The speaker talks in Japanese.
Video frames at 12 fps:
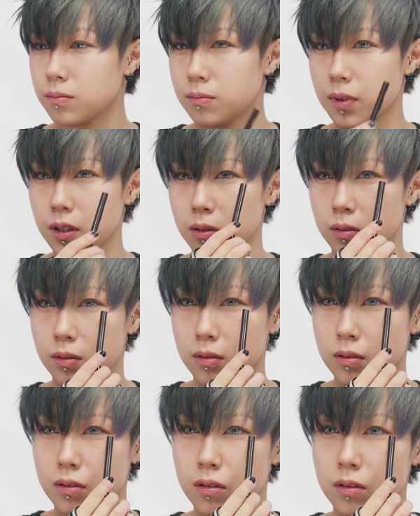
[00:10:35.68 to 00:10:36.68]
目の
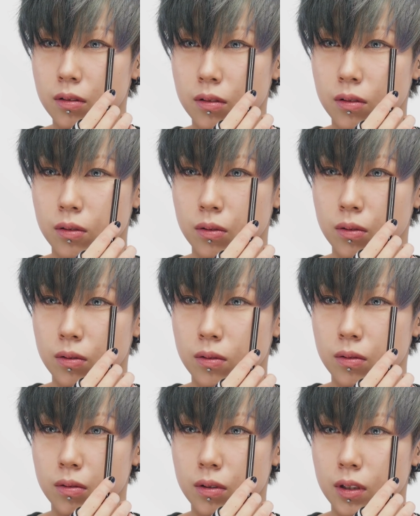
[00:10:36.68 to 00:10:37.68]
この
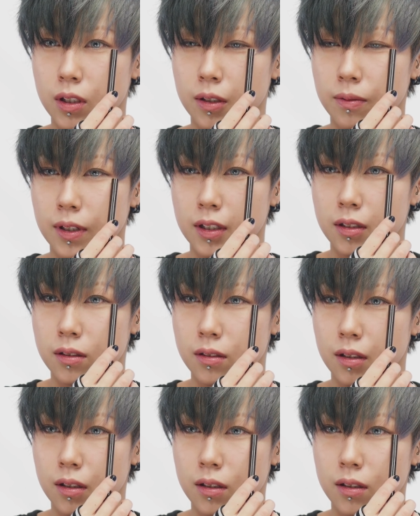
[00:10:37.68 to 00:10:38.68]
際ですね